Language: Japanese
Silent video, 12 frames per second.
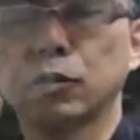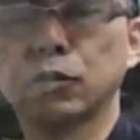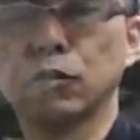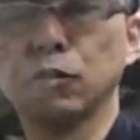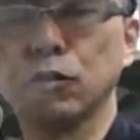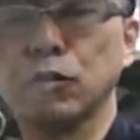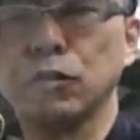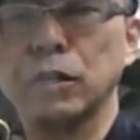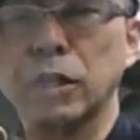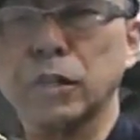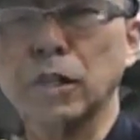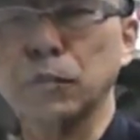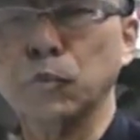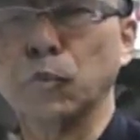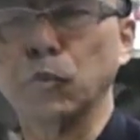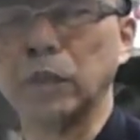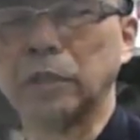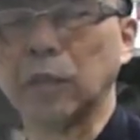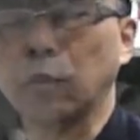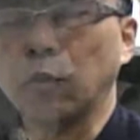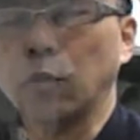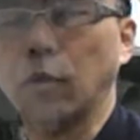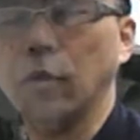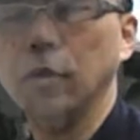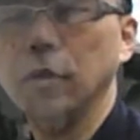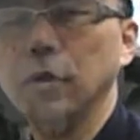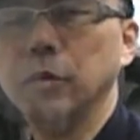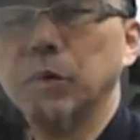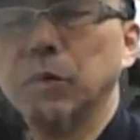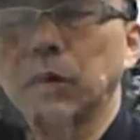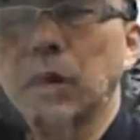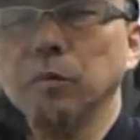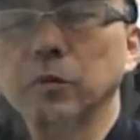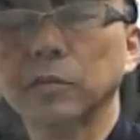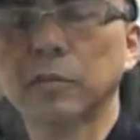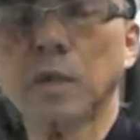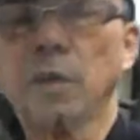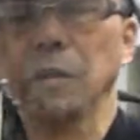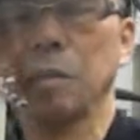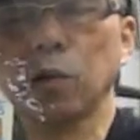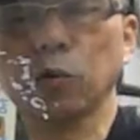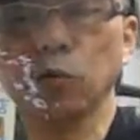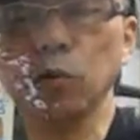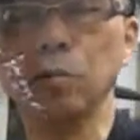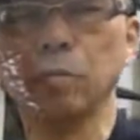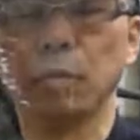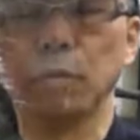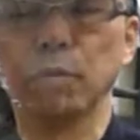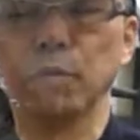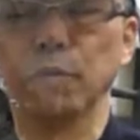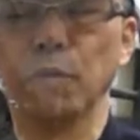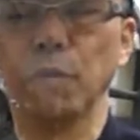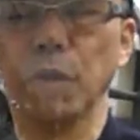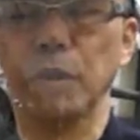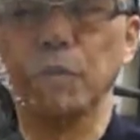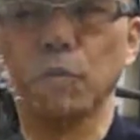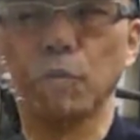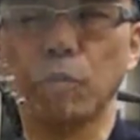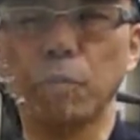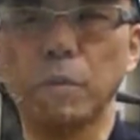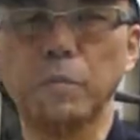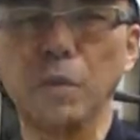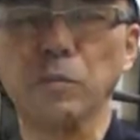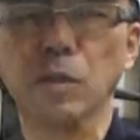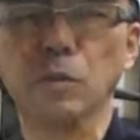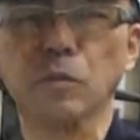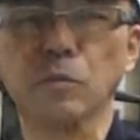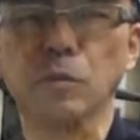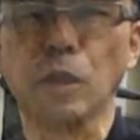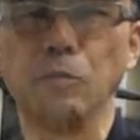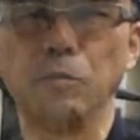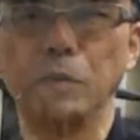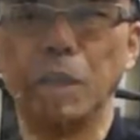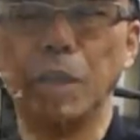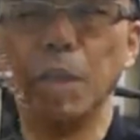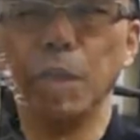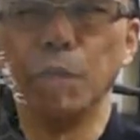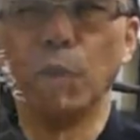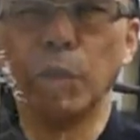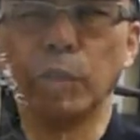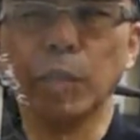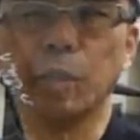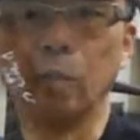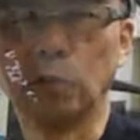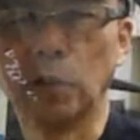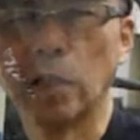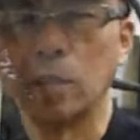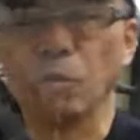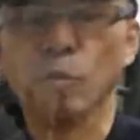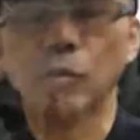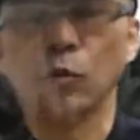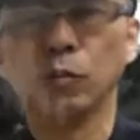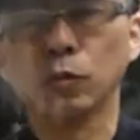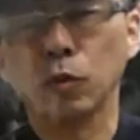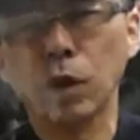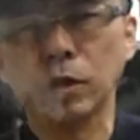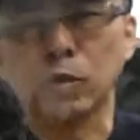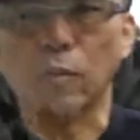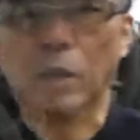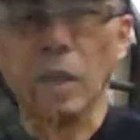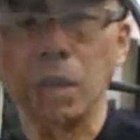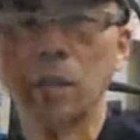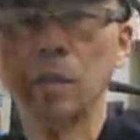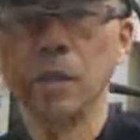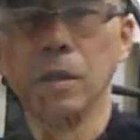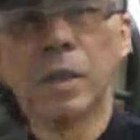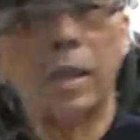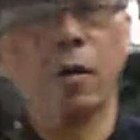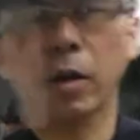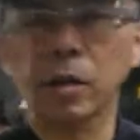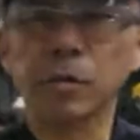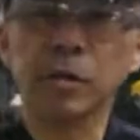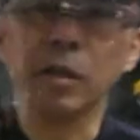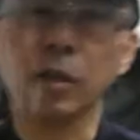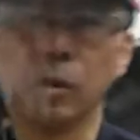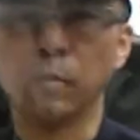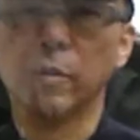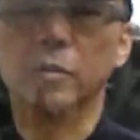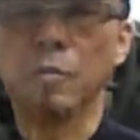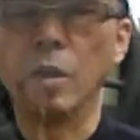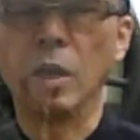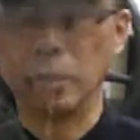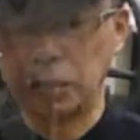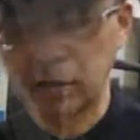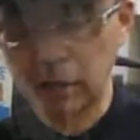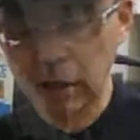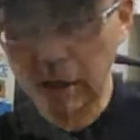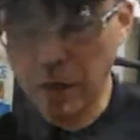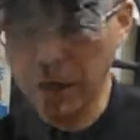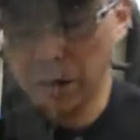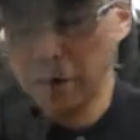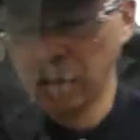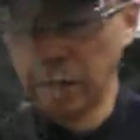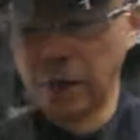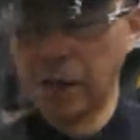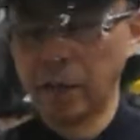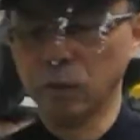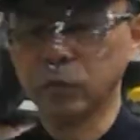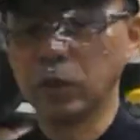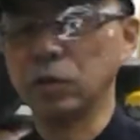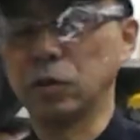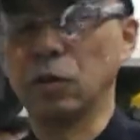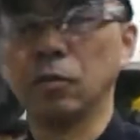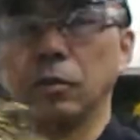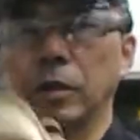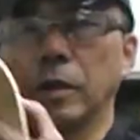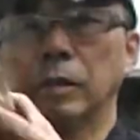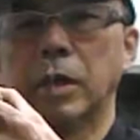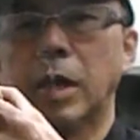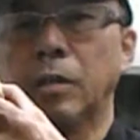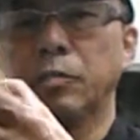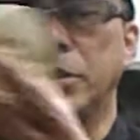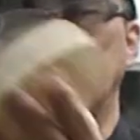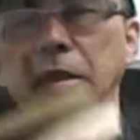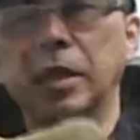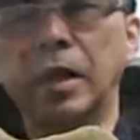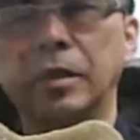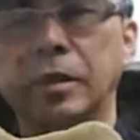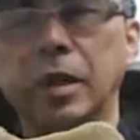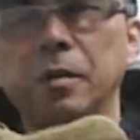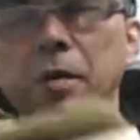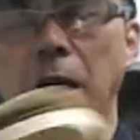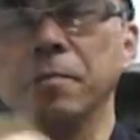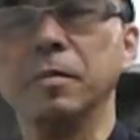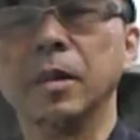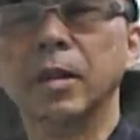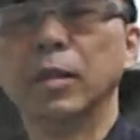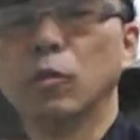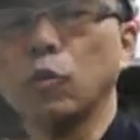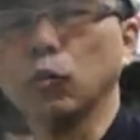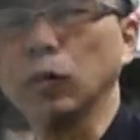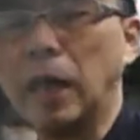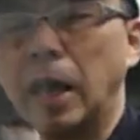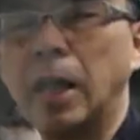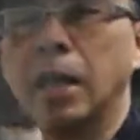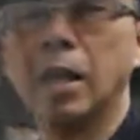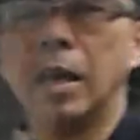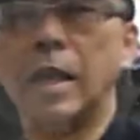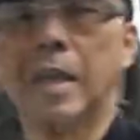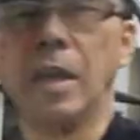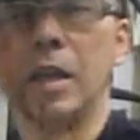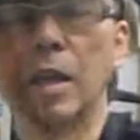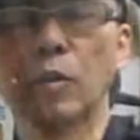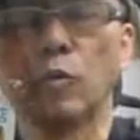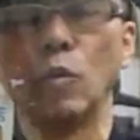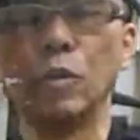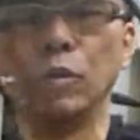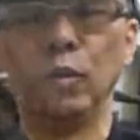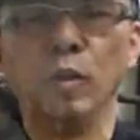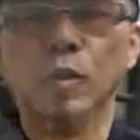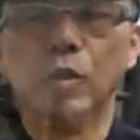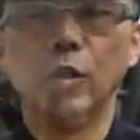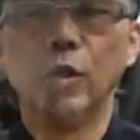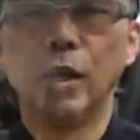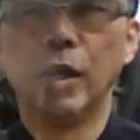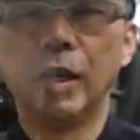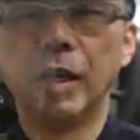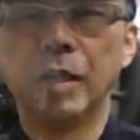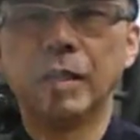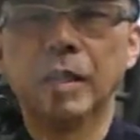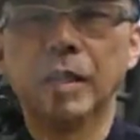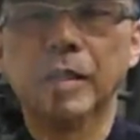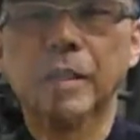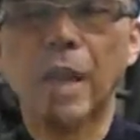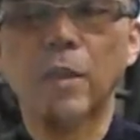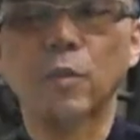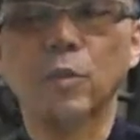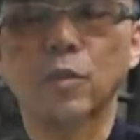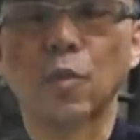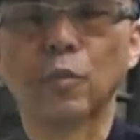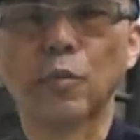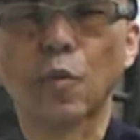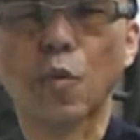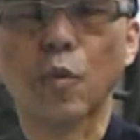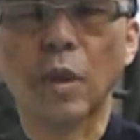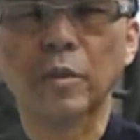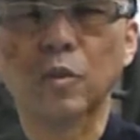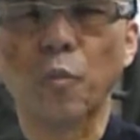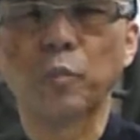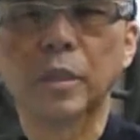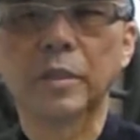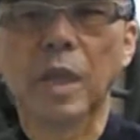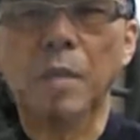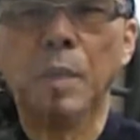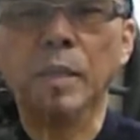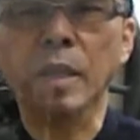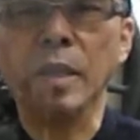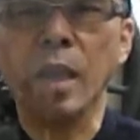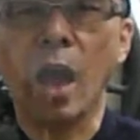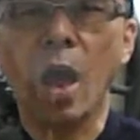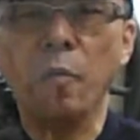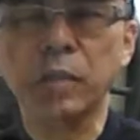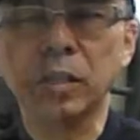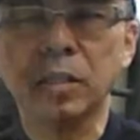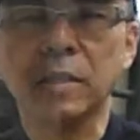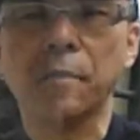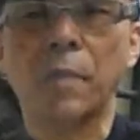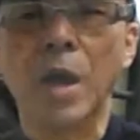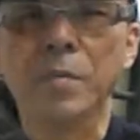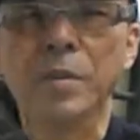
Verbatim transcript: 靴の修理屋さんに向こうに行ったところビブラムあレッドウィングの同じソールをビブラムで作ってるって言われたって言ってたんですけど本当なんでしょうかね、えー、分かりませんけどもそんな感じです、えー、え401、えー、不自然じゃないですねはいということで、えー、レッドウィング、えー、セッターのソールの交換したホップでしたまたねアフィーダーゼンバ